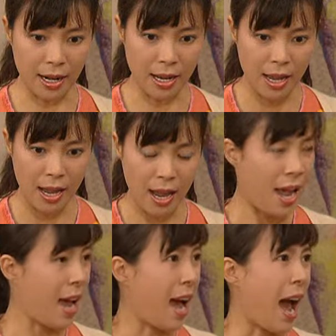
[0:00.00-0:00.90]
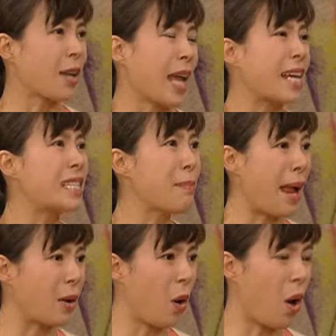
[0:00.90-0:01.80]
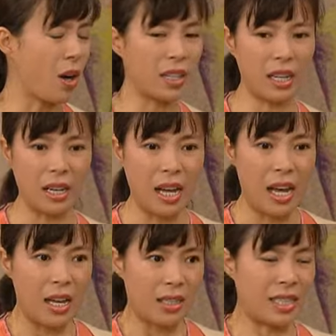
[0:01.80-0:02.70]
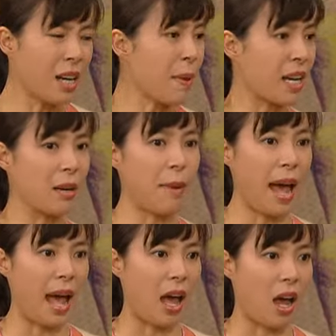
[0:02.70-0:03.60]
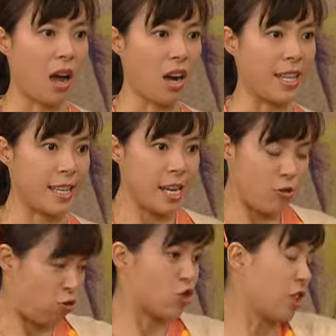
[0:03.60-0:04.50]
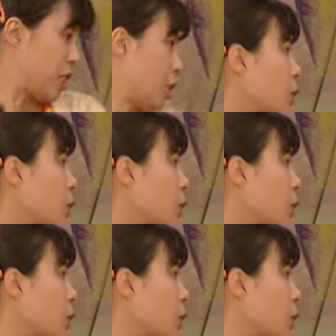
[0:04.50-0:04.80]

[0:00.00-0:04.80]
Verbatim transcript: 아, 아니 당신 말고 그 정미 글마. 어이 죽었어.